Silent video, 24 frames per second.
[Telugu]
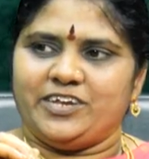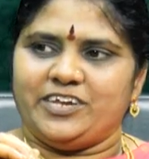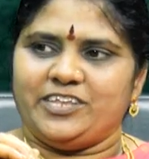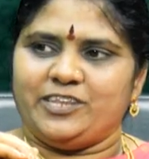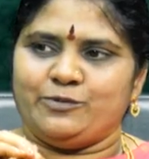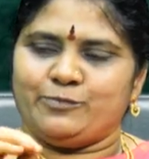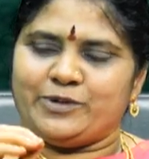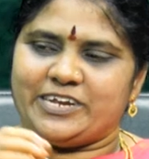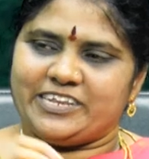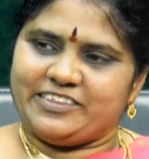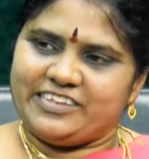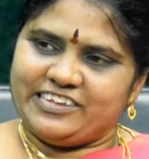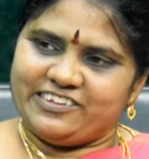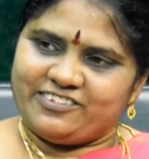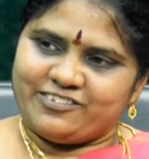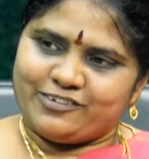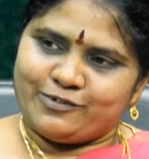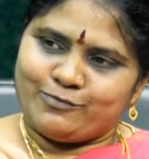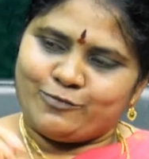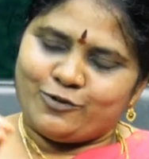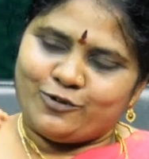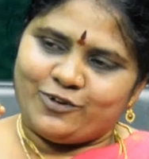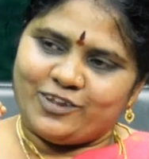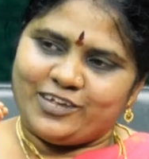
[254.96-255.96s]
ఇది మన
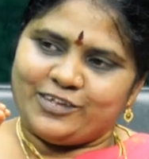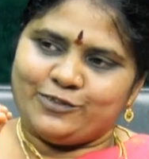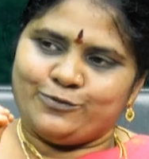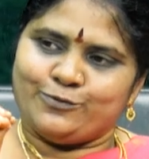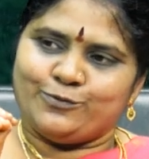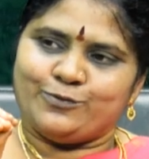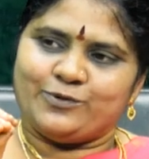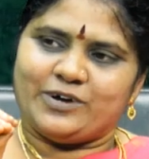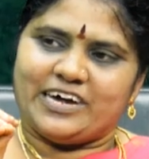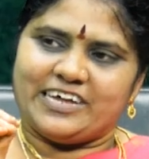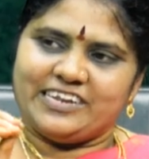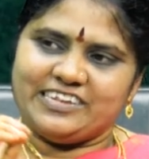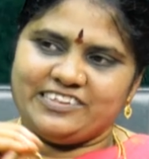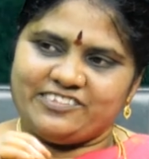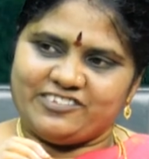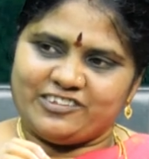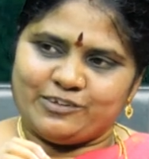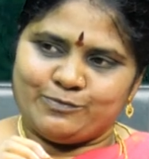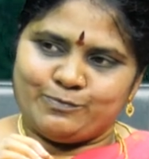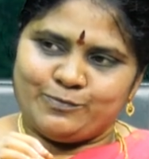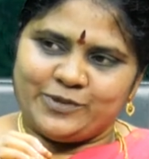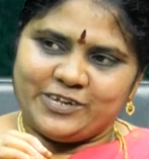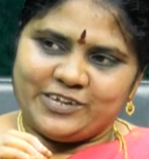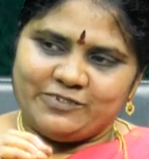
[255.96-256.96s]
దేశంలో లేదు అని
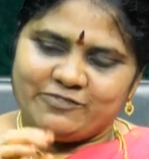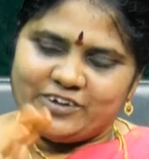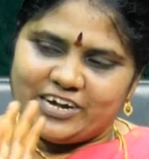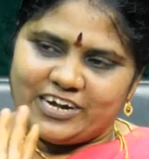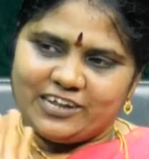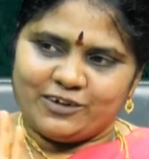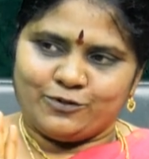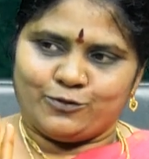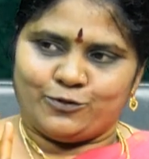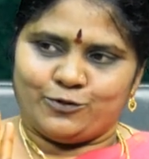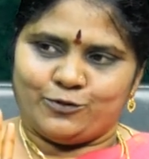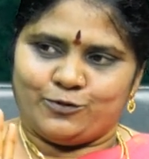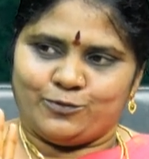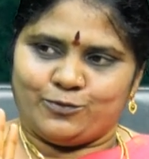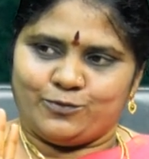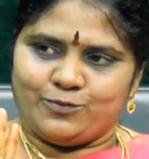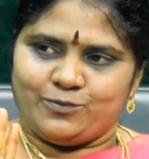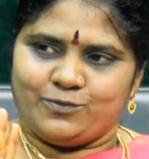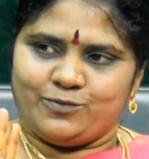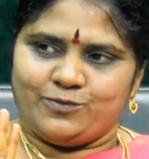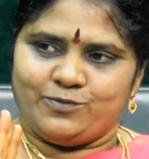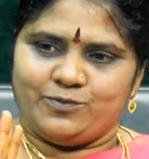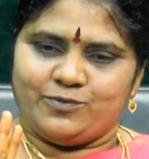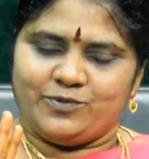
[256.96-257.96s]
చెప్పి వెళ్ళకూడదు
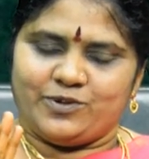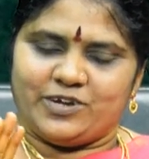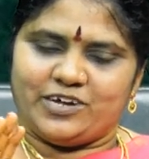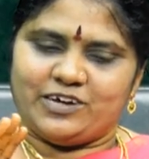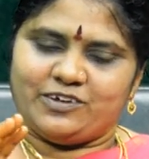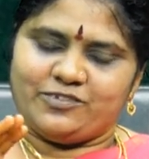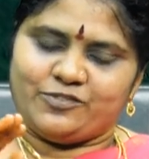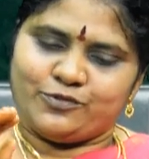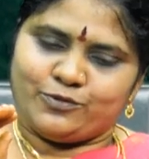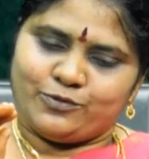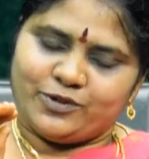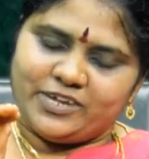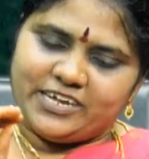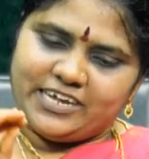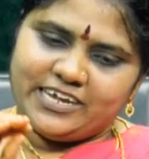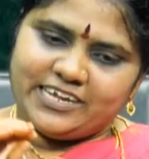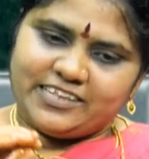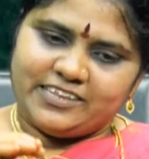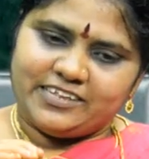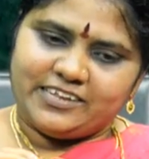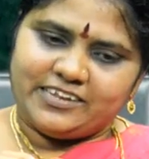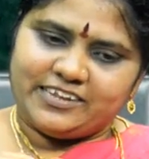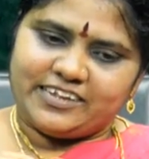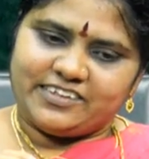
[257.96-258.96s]
సో
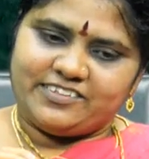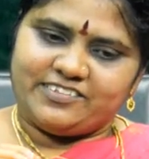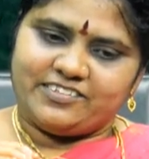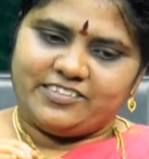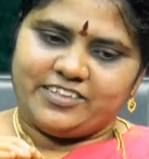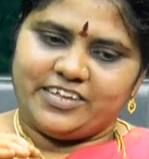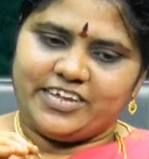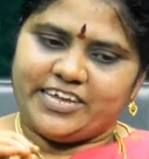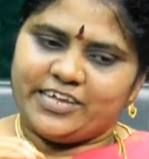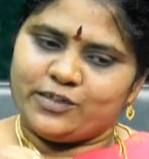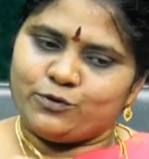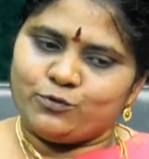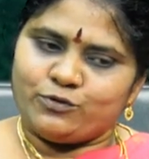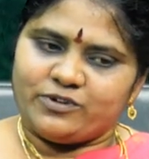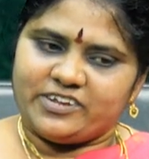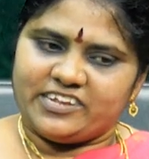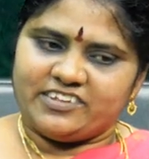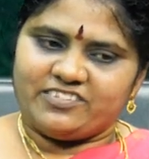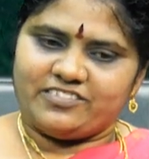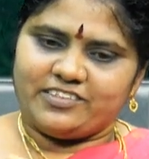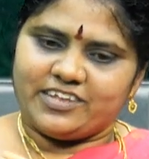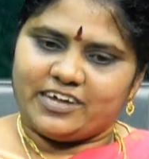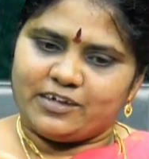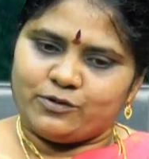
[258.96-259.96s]
ఏది నచ్చితే ఏ రూట్
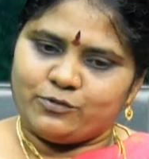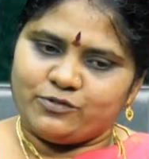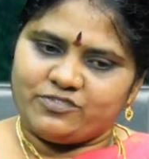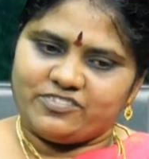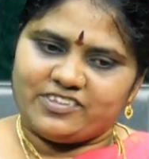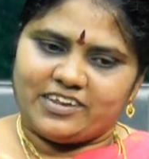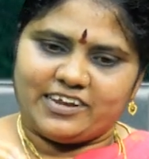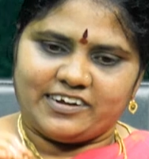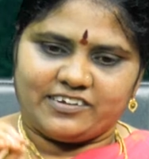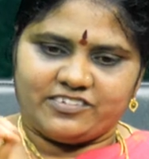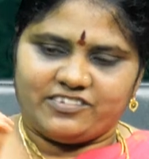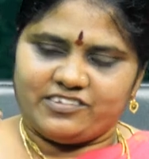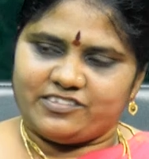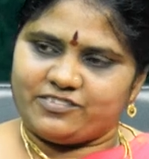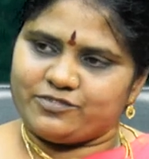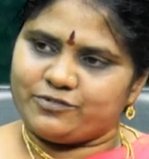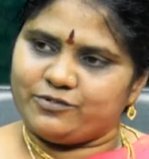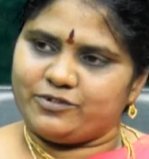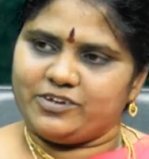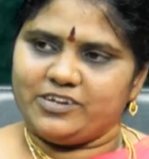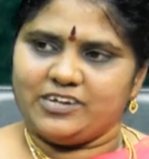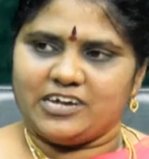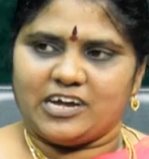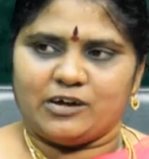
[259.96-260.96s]
నచ్చితే ఆ రూట్ సెలెక్ట్
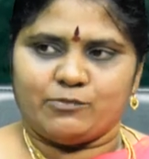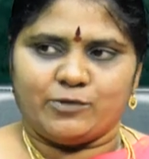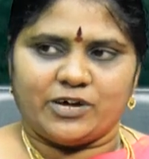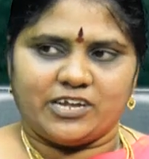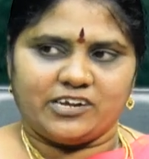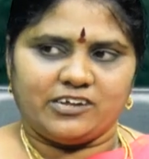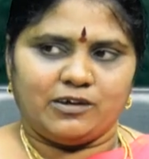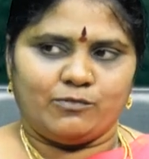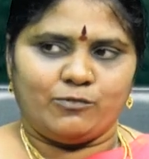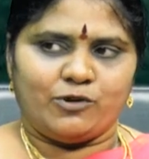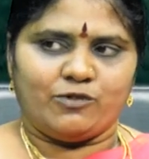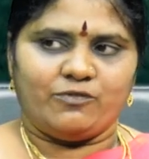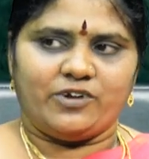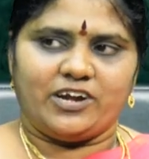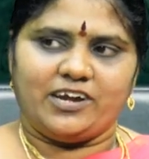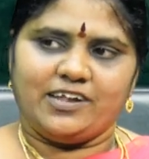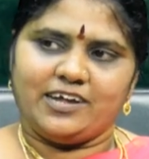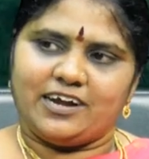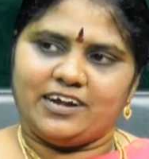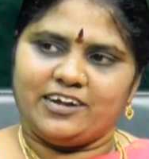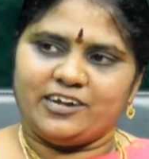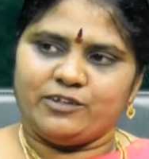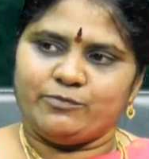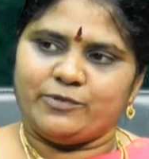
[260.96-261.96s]
చేసుకొని ఆ మార్గంలో
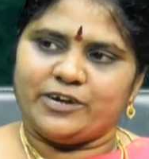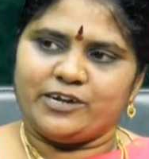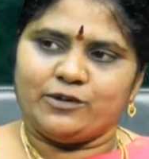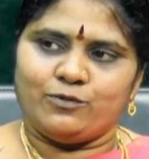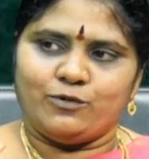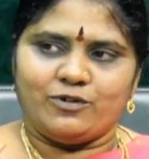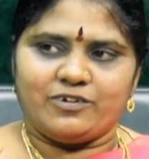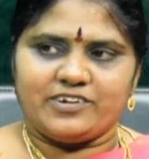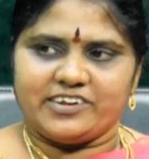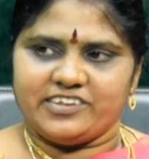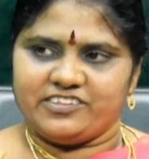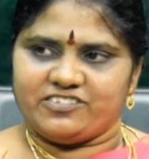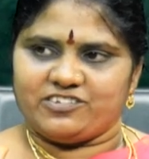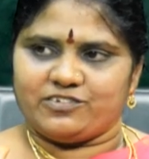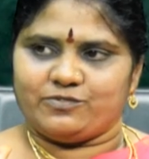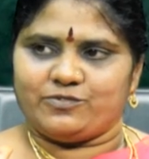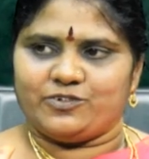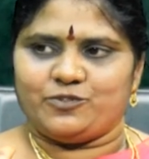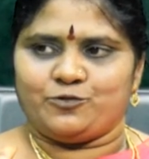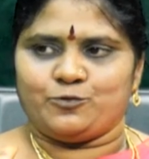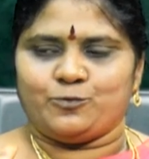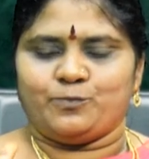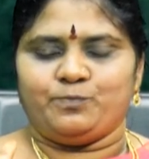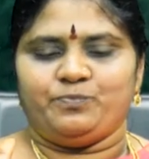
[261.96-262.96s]
వెళ్ళి అల్టిమేట్ గోల్ రీచ్
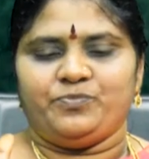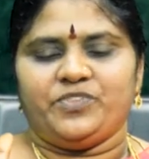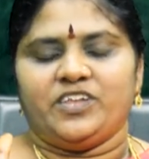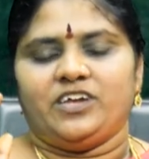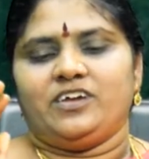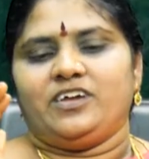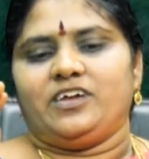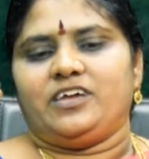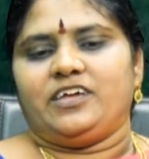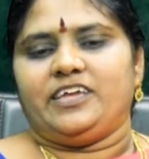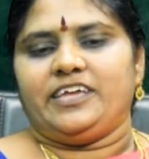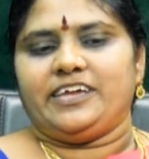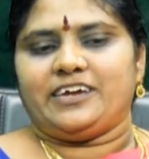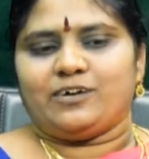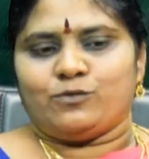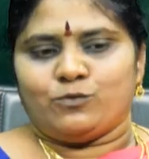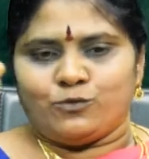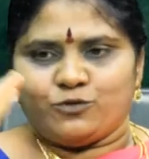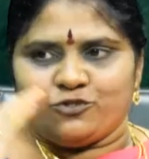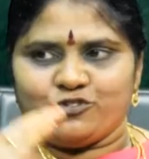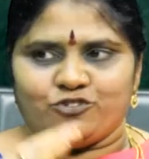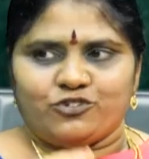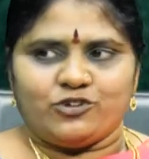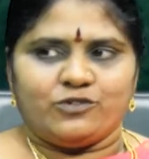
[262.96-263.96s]
అవ్వచ్చు ఇక
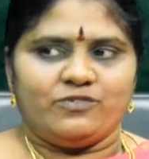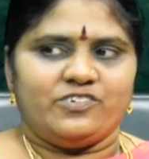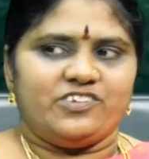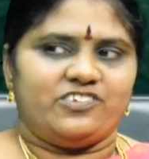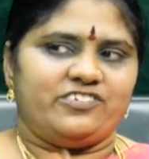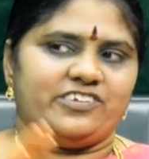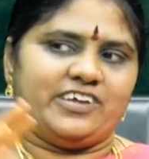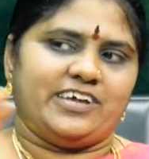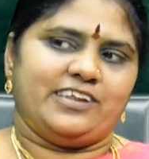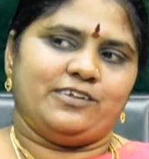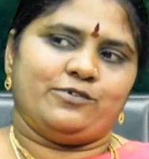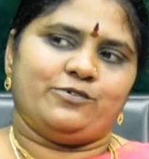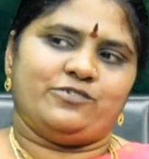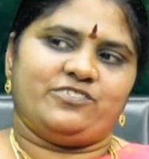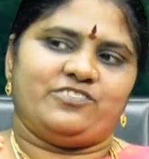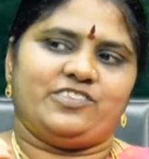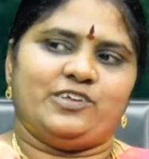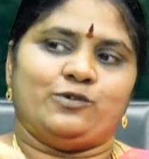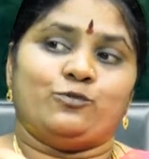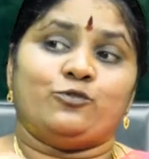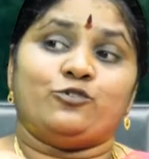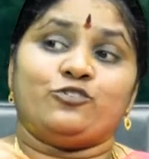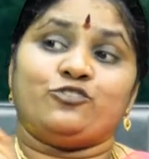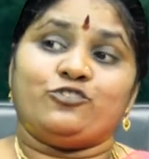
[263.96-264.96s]
ఓషో విషయానికి
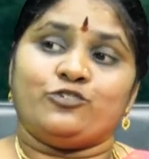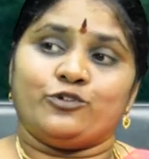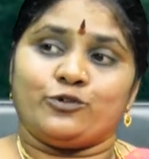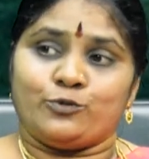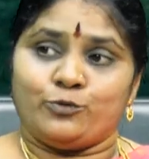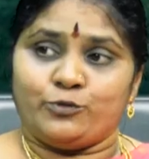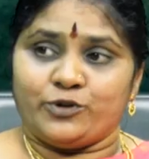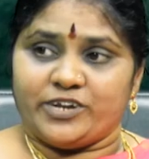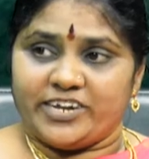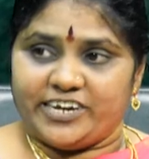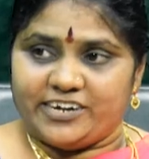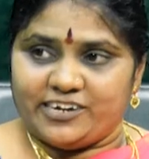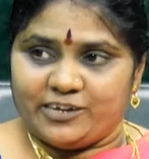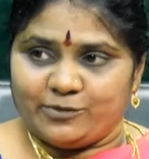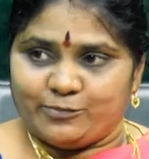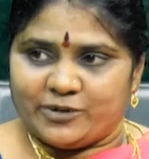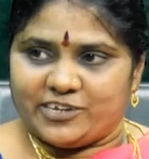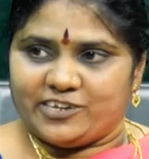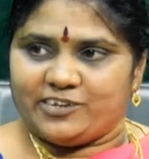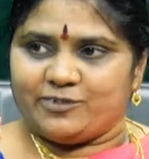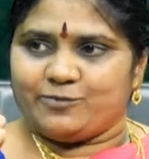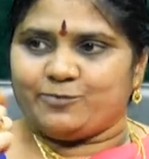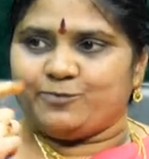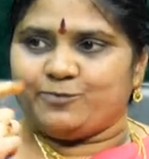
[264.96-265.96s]
వస్తే ఓషో రూట్ ఏంటి మరి